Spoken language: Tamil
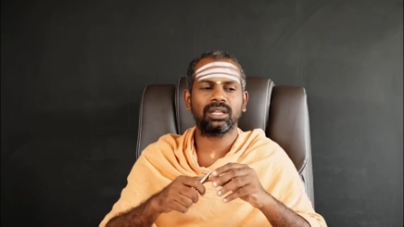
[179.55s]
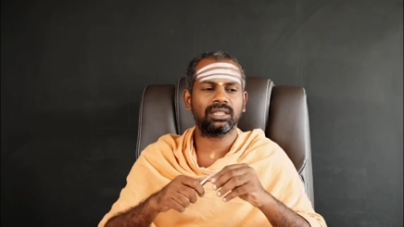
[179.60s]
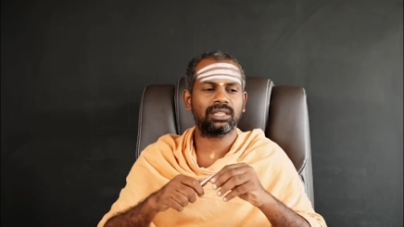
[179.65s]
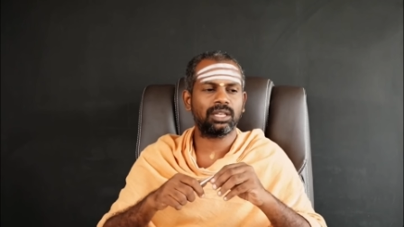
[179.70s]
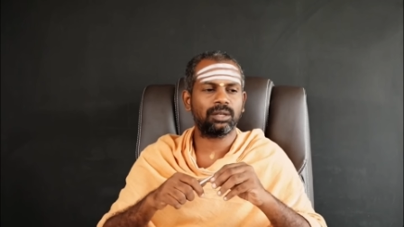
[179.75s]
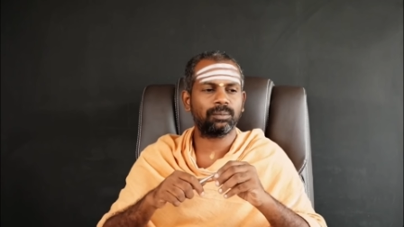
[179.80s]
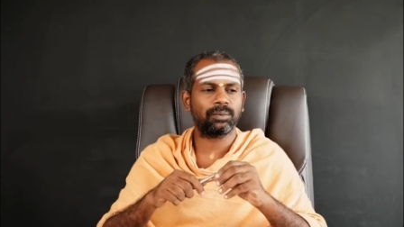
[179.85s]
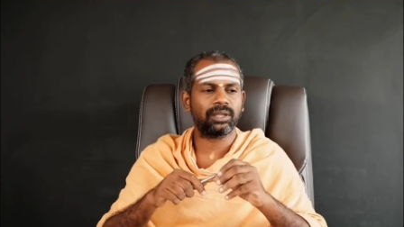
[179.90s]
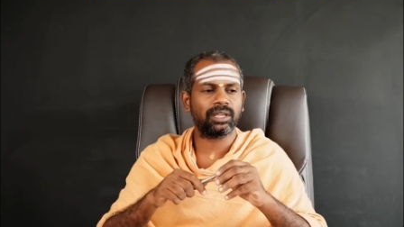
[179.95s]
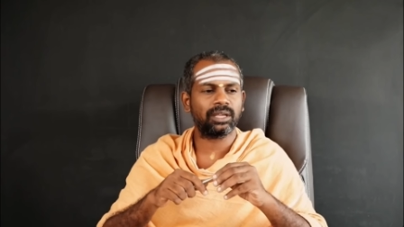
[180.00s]

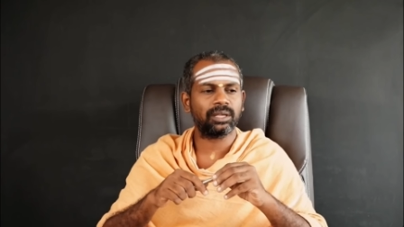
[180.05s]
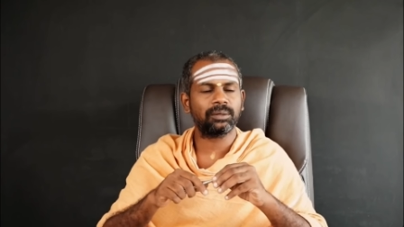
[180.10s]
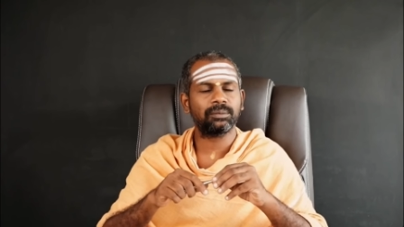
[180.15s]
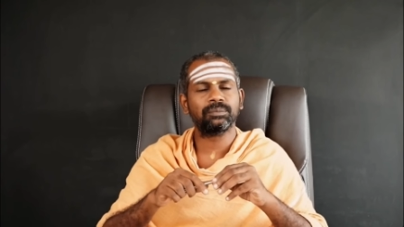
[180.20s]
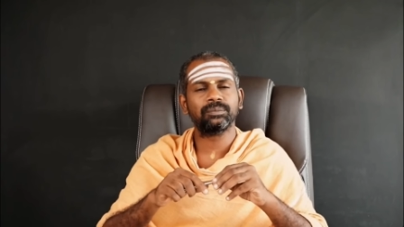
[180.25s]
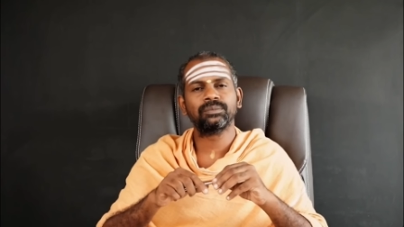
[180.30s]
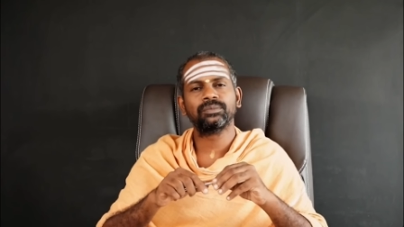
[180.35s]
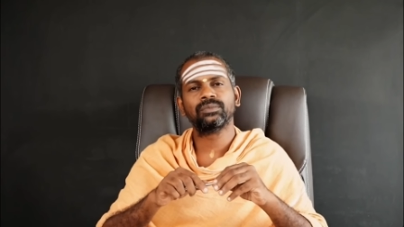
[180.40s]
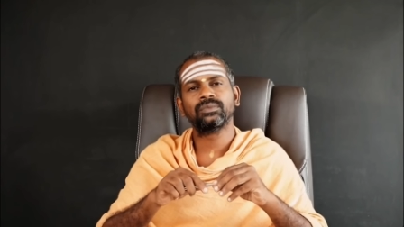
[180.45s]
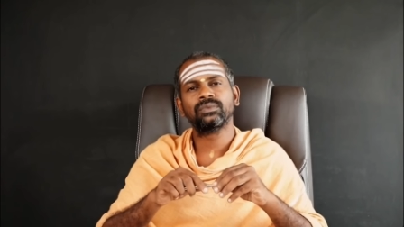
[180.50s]
கற்றுருப்பீங்க
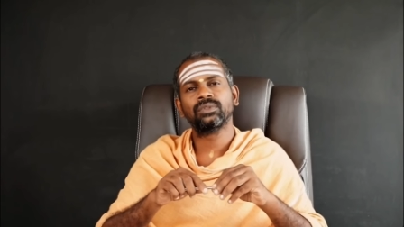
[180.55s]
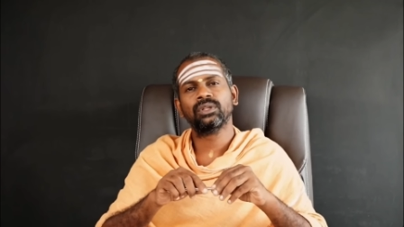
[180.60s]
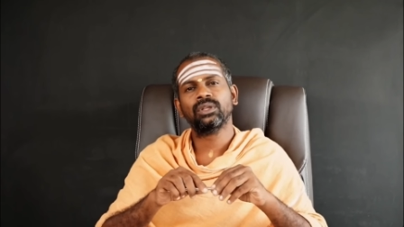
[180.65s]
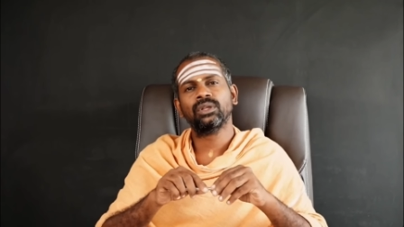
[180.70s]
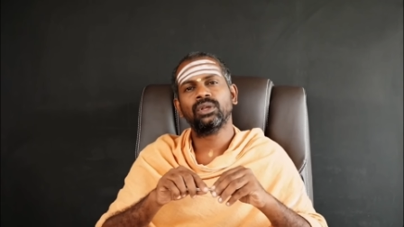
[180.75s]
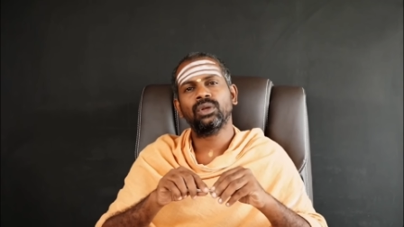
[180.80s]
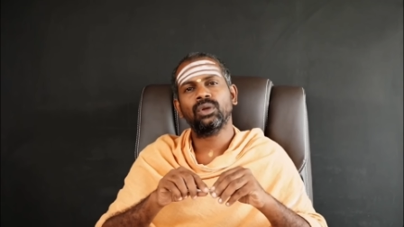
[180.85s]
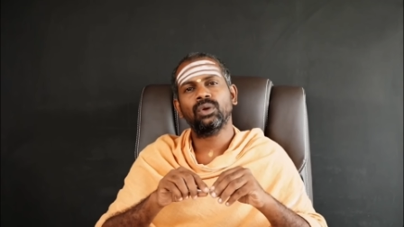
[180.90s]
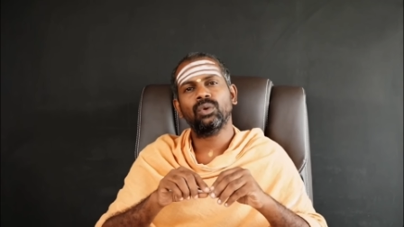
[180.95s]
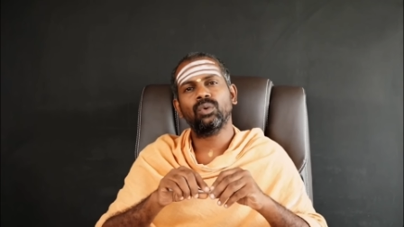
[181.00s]

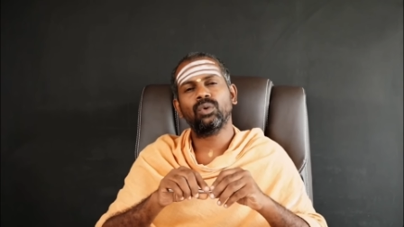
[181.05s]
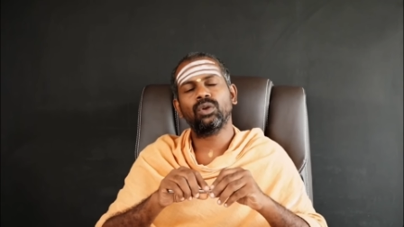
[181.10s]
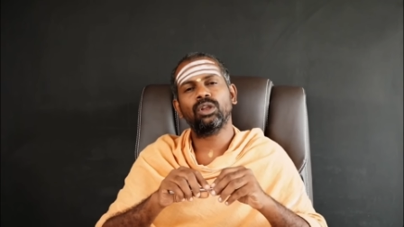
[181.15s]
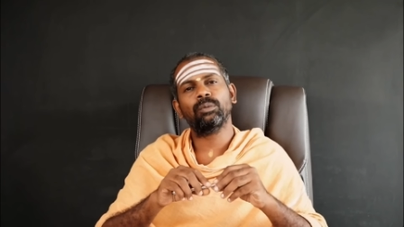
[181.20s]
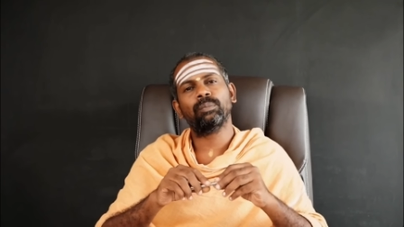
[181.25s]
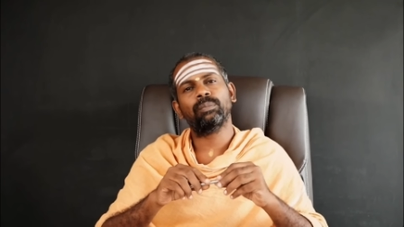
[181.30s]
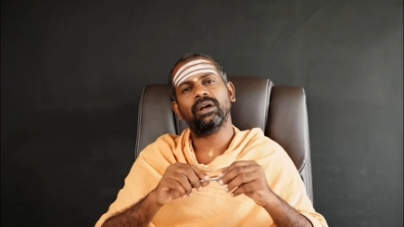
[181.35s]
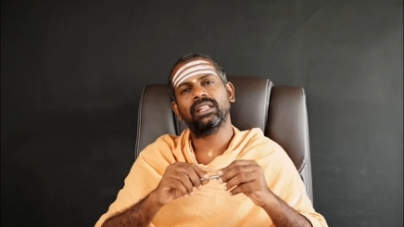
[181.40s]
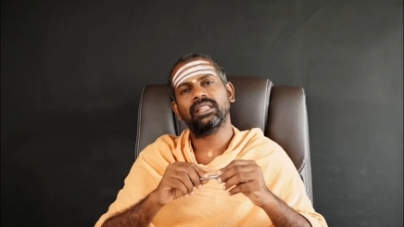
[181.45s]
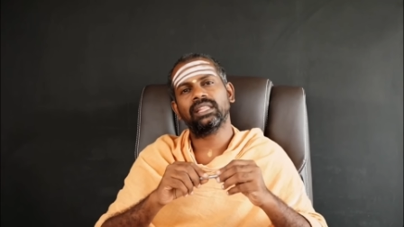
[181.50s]

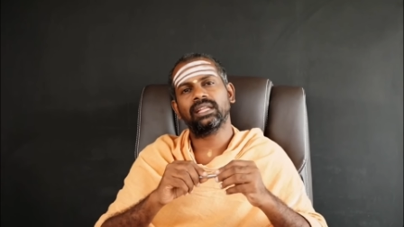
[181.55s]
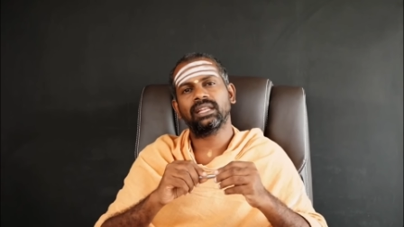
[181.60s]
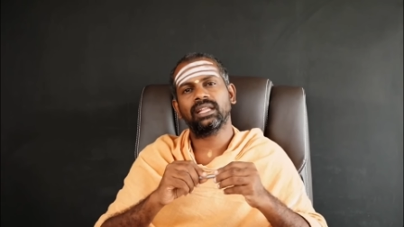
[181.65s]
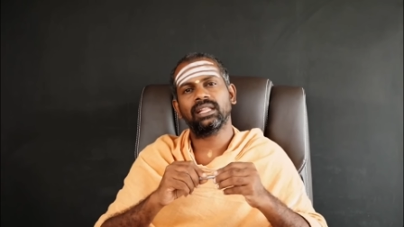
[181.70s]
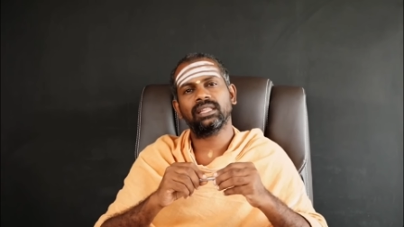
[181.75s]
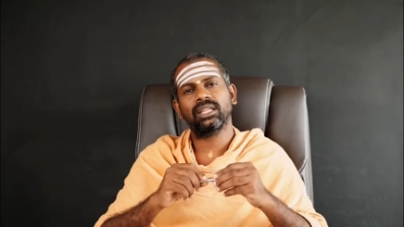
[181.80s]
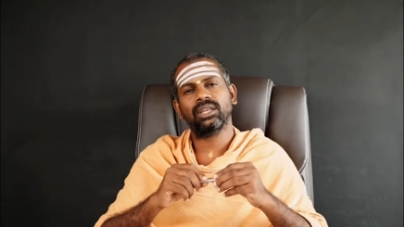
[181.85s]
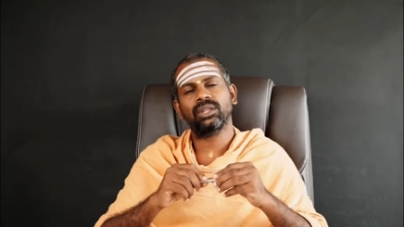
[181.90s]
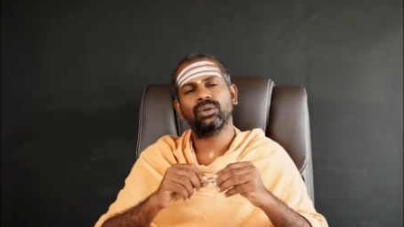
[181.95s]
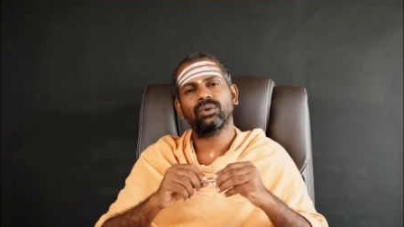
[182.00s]
உங்களுக்கு பார்த்தீங்கன்னா
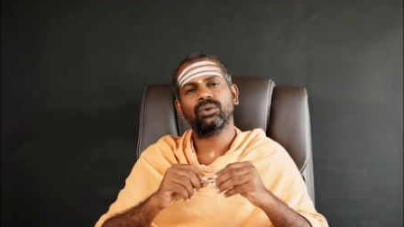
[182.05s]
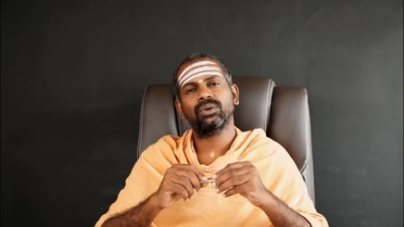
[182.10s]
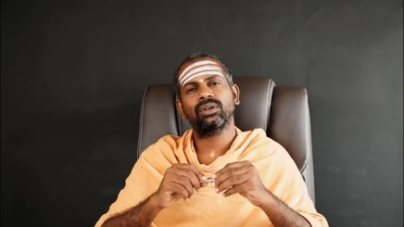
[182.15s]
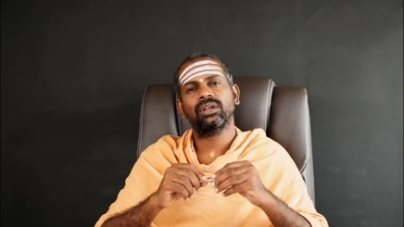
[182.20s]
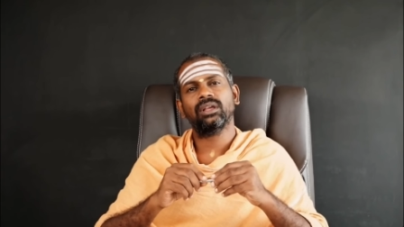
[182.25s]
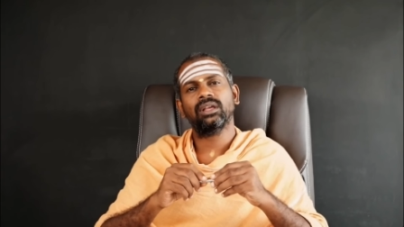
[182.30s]
தெரியும்